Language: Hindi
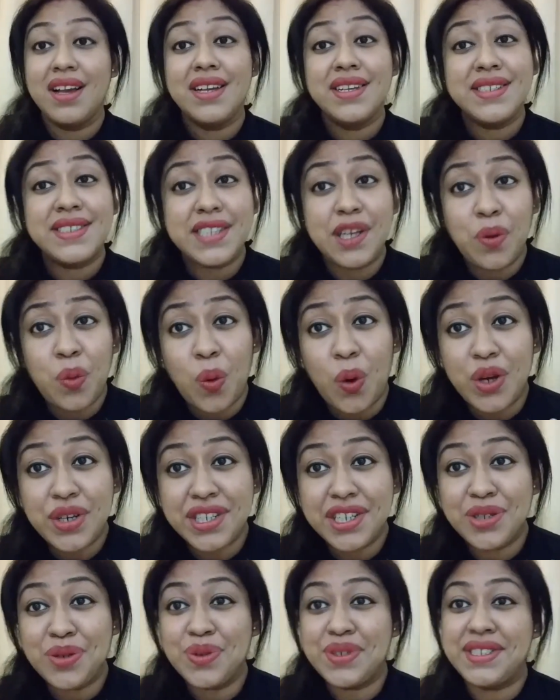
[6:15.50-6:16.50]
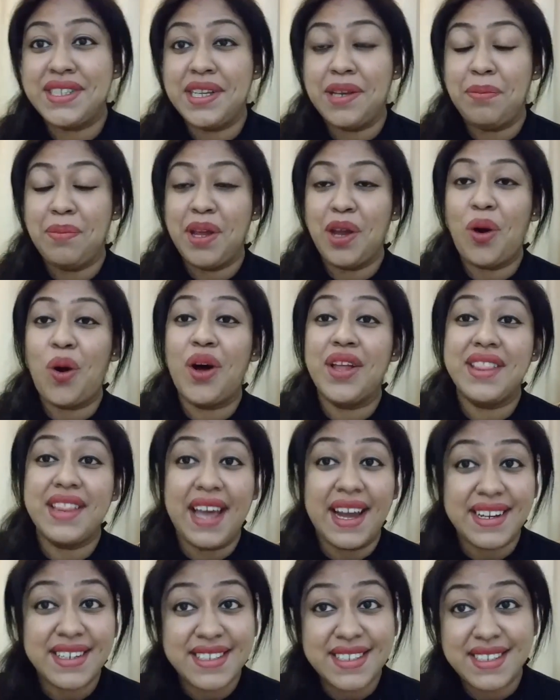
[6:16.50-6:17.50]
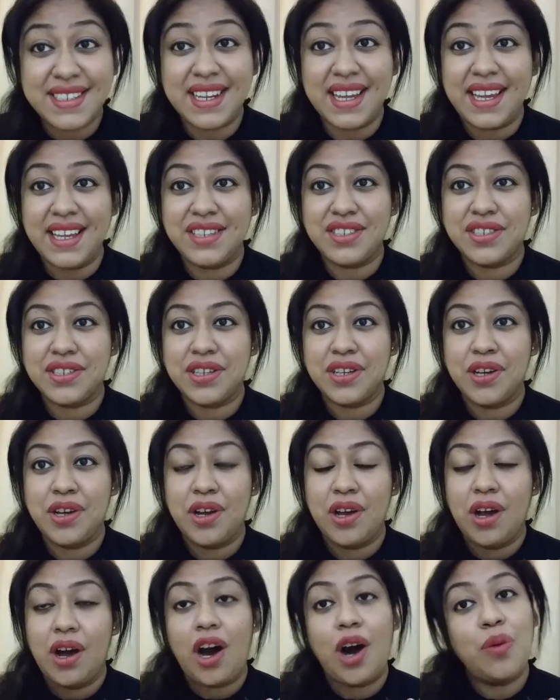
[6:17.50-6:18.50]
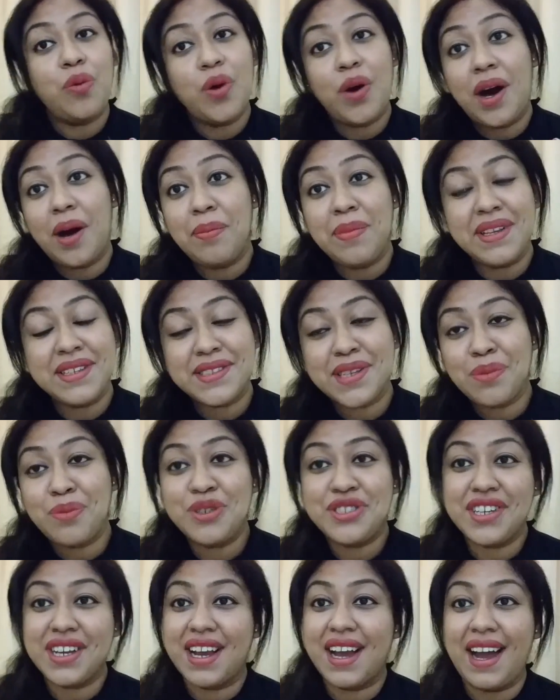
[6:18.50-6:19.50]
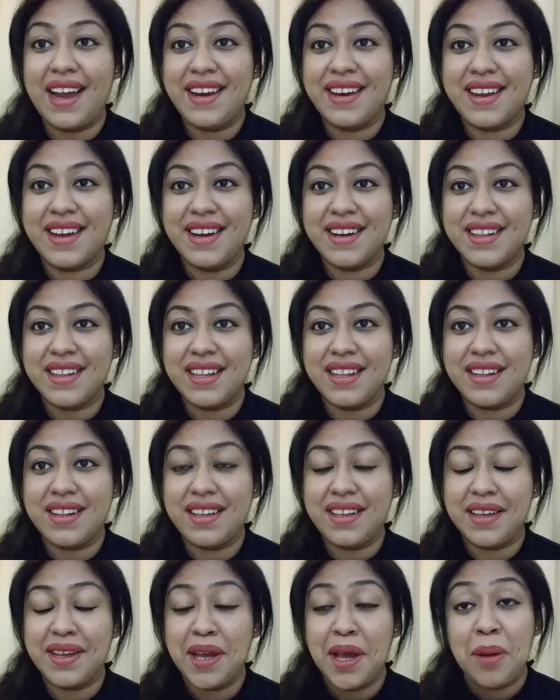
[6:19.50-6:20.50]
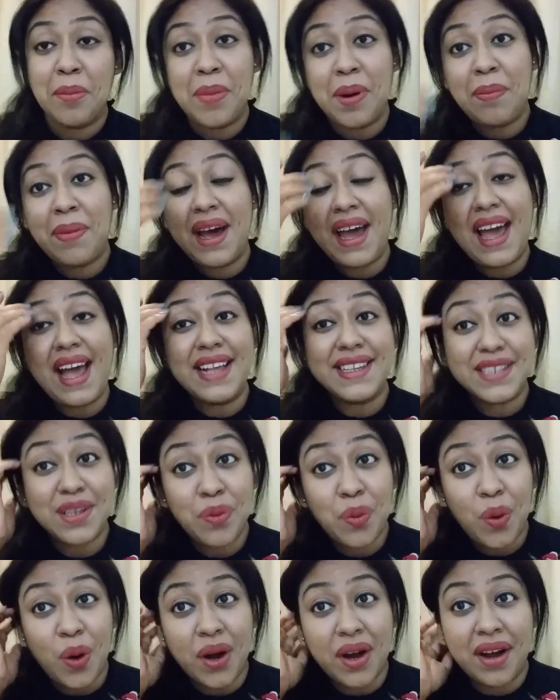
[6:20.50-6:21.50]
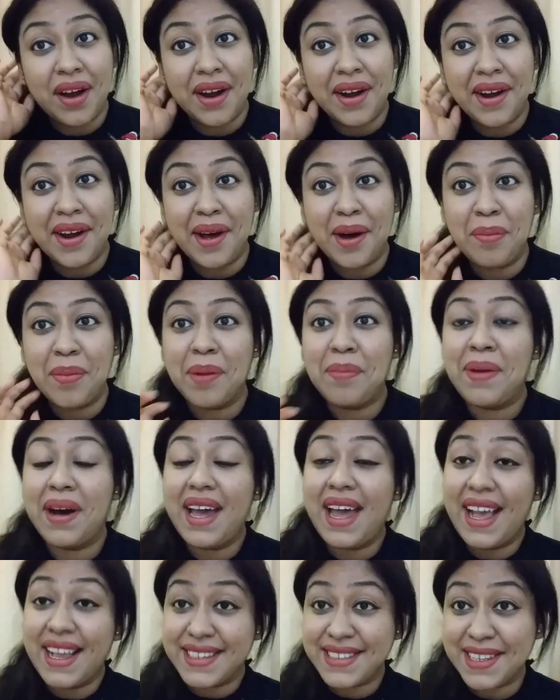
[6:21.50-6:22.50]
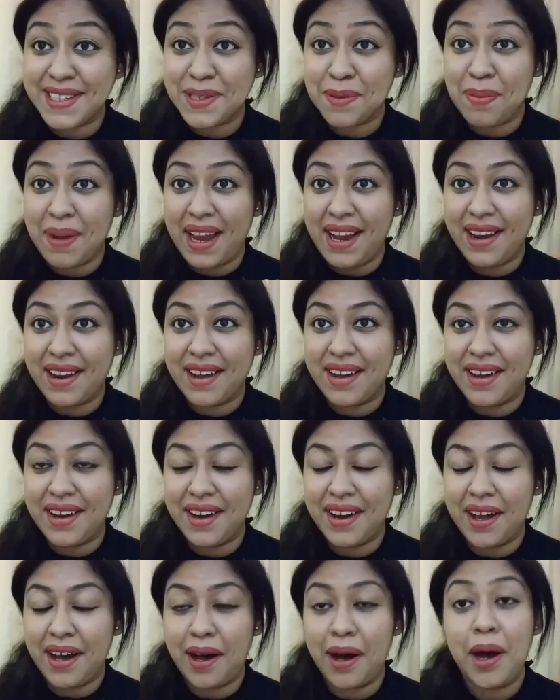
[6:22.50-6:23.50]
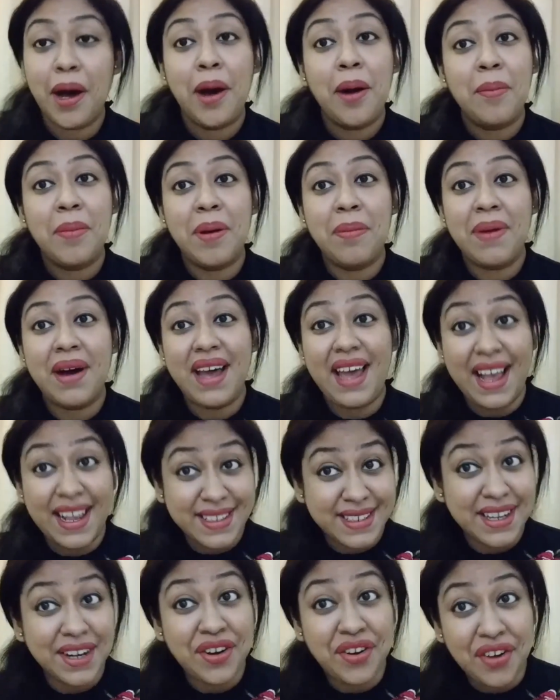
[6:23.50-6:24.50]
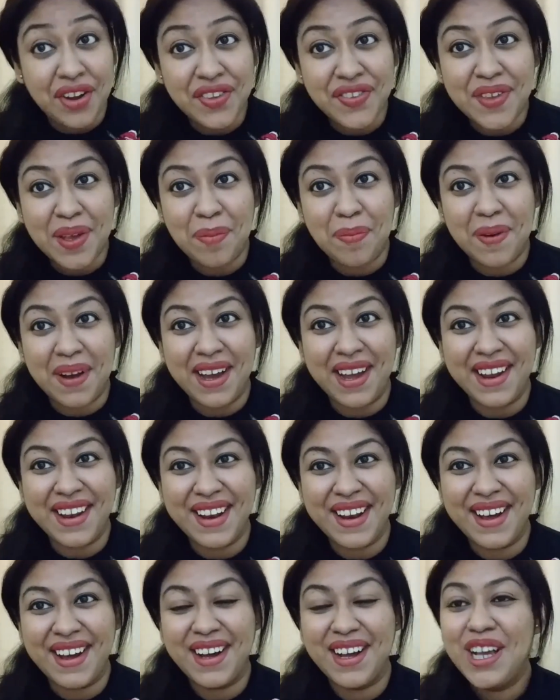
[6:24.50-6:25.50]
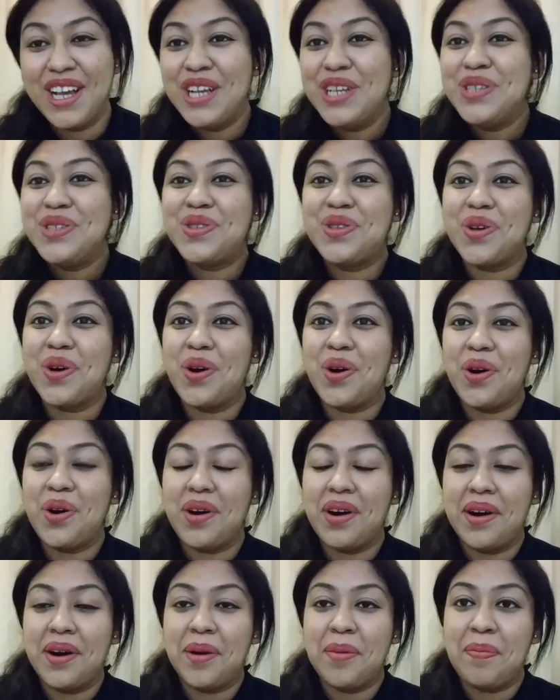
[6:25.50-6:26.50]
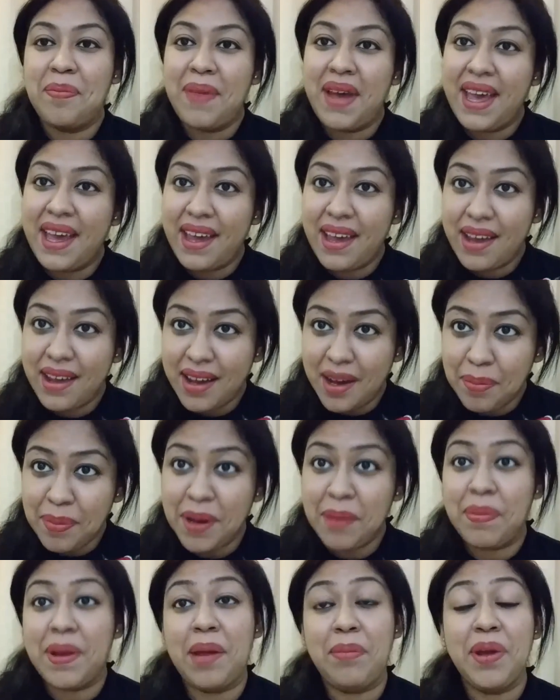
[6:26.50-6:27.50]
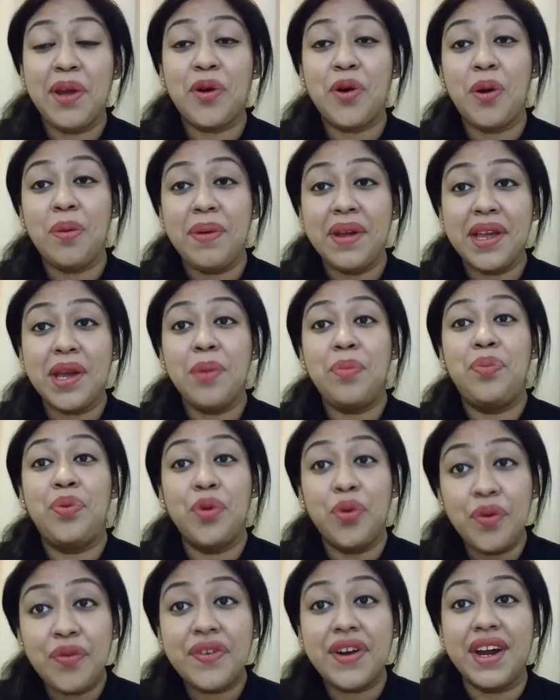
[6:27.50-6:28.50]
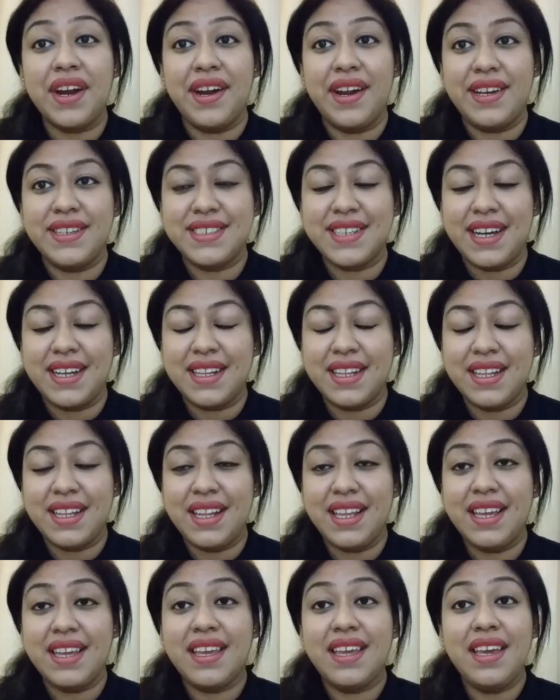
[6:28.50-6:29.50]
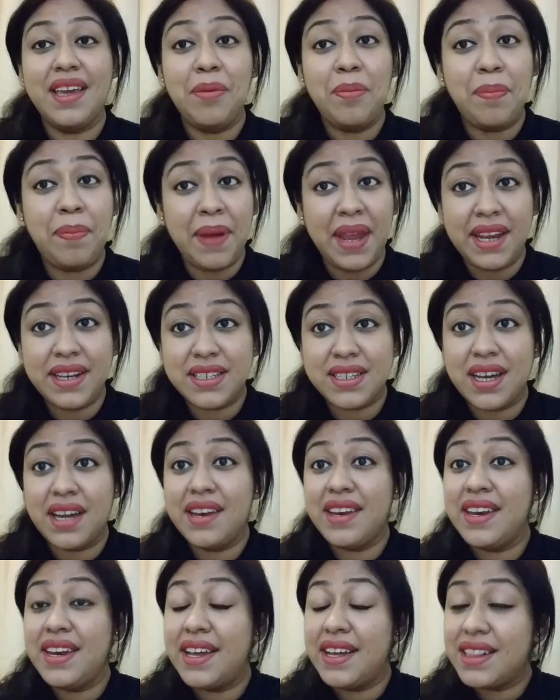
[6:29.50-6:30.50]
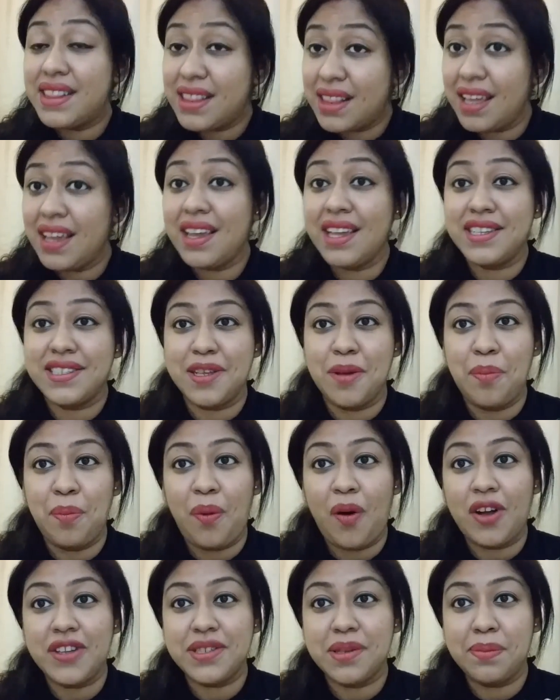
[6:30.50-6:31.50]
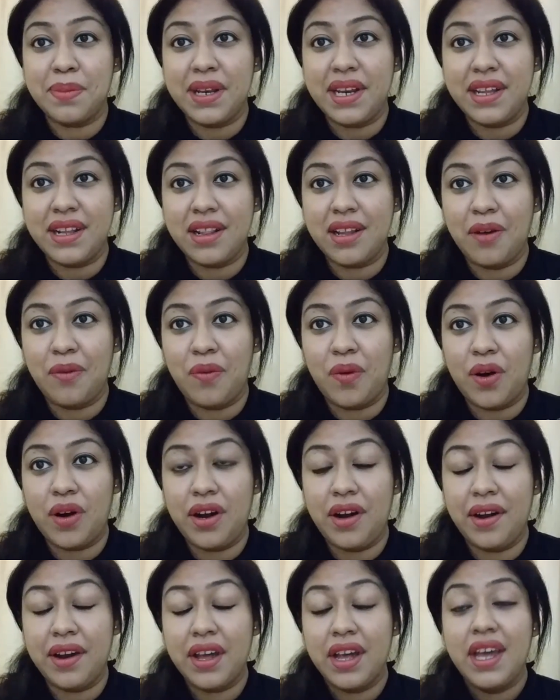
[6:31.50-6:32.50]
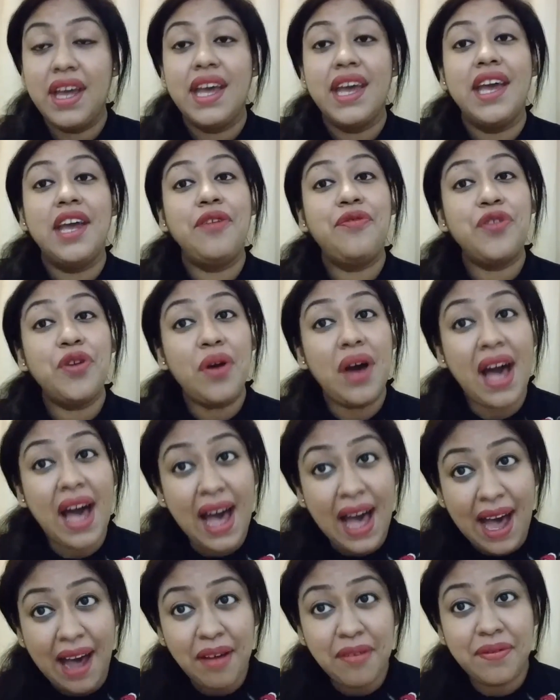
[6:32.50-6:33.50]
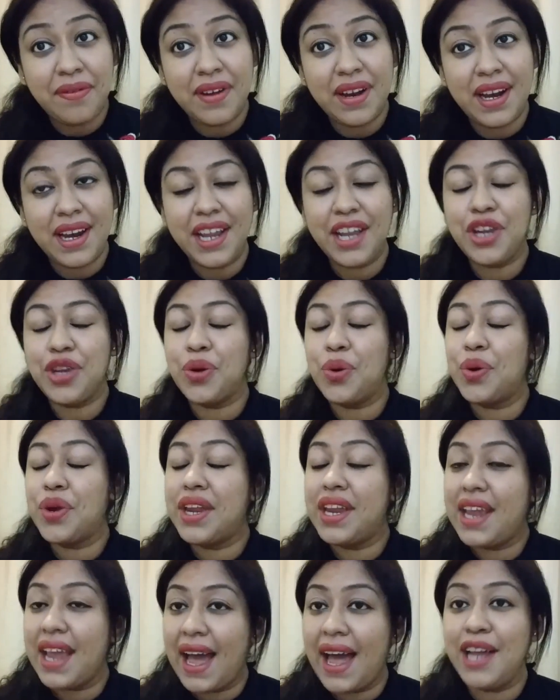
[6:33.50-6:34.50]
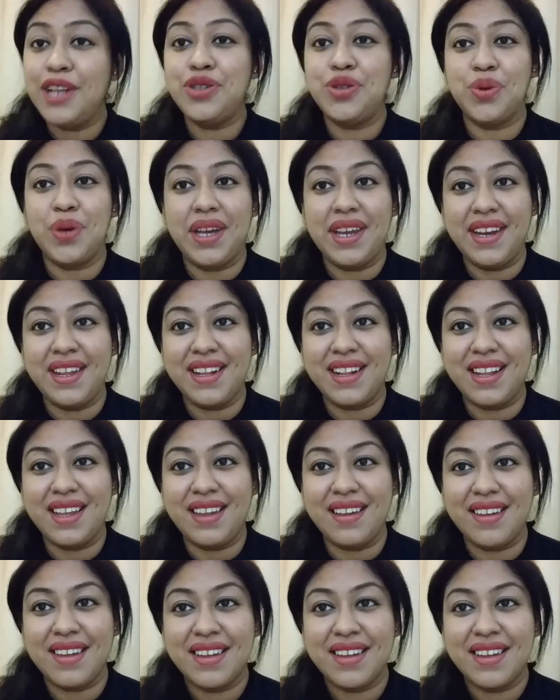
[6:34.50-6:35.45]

सी वॉन्टेड टू सी मी ऑन दैट स्टेज अब वो हमेशा मुझे गाइड करती थी मम्मा ऐसे वॉक करना मम्मा ऐसे स्माइल करना मम्मा ऐसे ड्रेसअप करना सो so, uh, मैं अपने बेबी को भी ये प्रूव करना चाहती थी कि बेटा नथिंग इज़ इम्पॉसिबल इन द वर्ल्ड इफ़ यू हैव विलिंग यू कैन डू एनी थिंग